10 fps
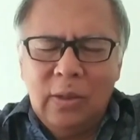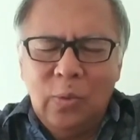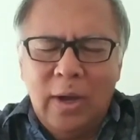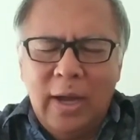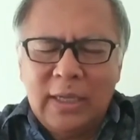
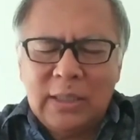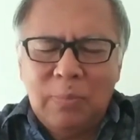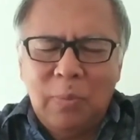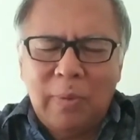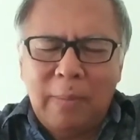Tuhan
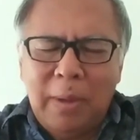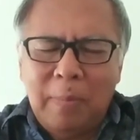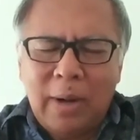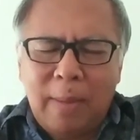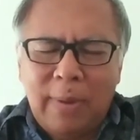sebelum kami
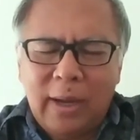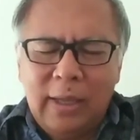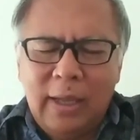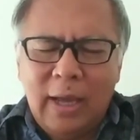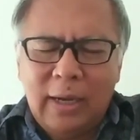
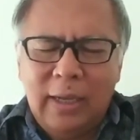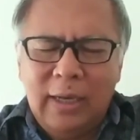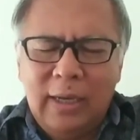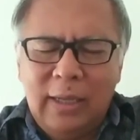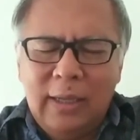menapaki hari
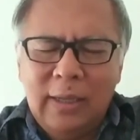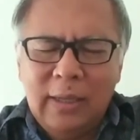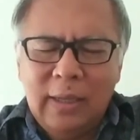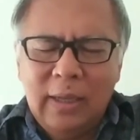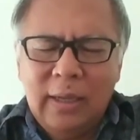ini,
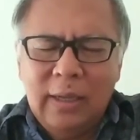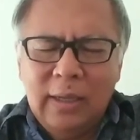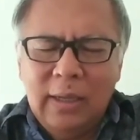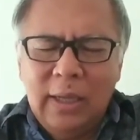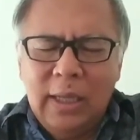
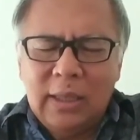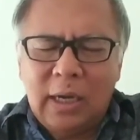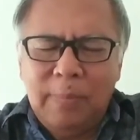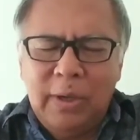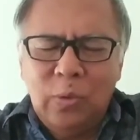
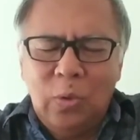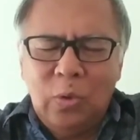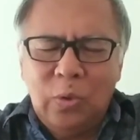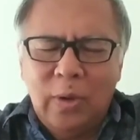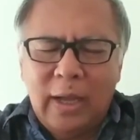terlebih dulu
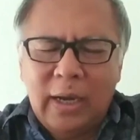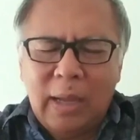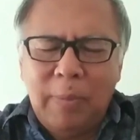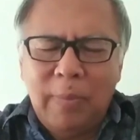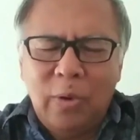Tuhan
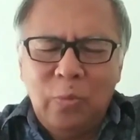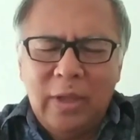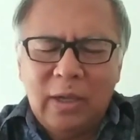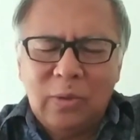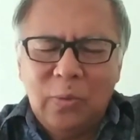kami
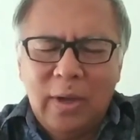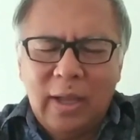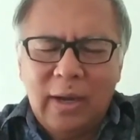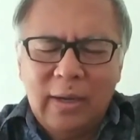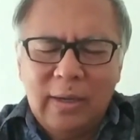mengundang
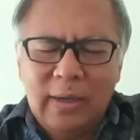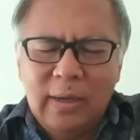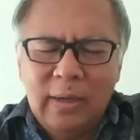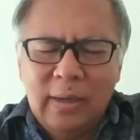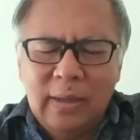Tuhan.
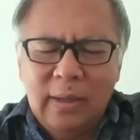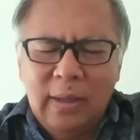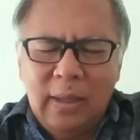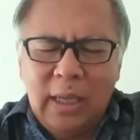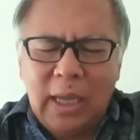
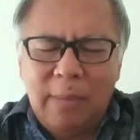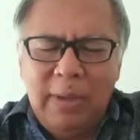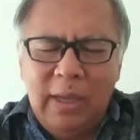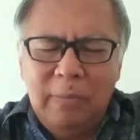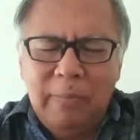
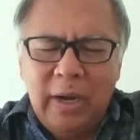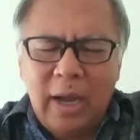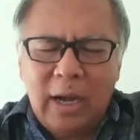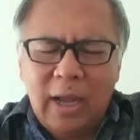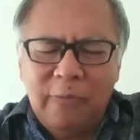Kami ingin
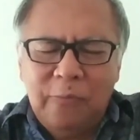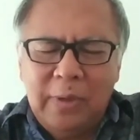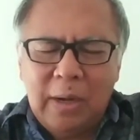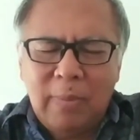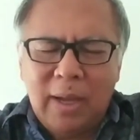mendengarkan
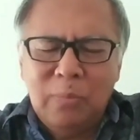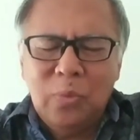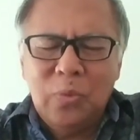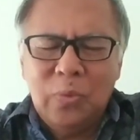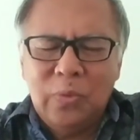
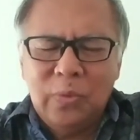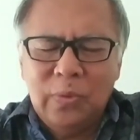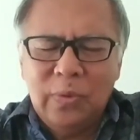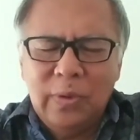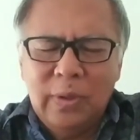firman-Mu.
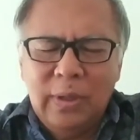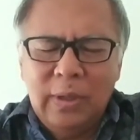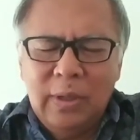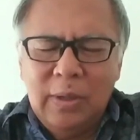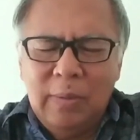
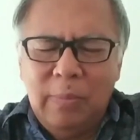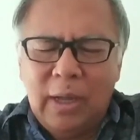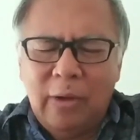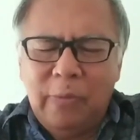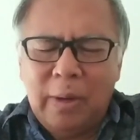
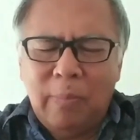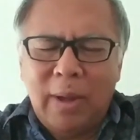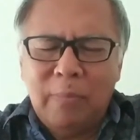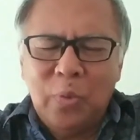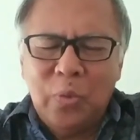Biarlah
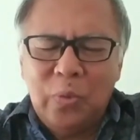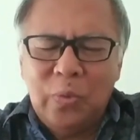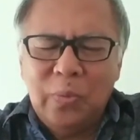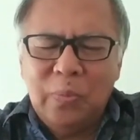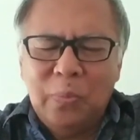firman-Mu
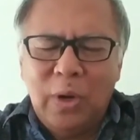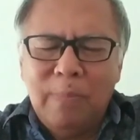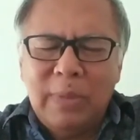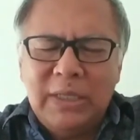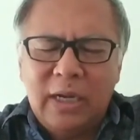boleh
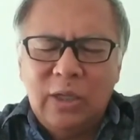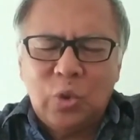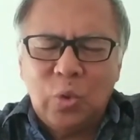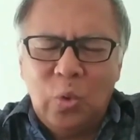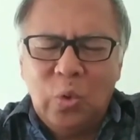menjadi
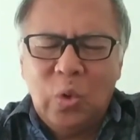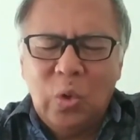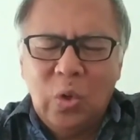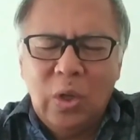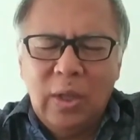suluh
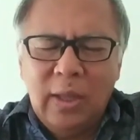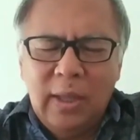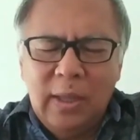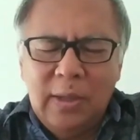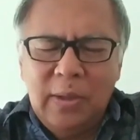
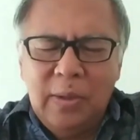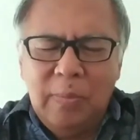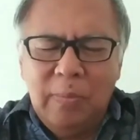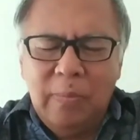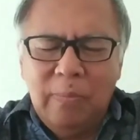
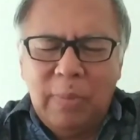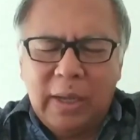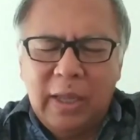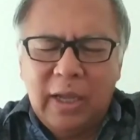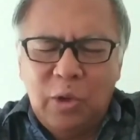
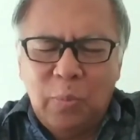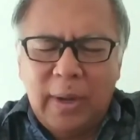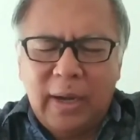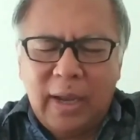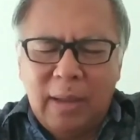bagi
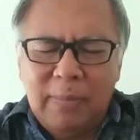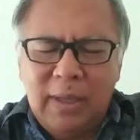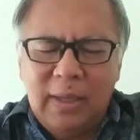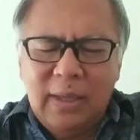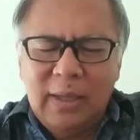kehidupan kami.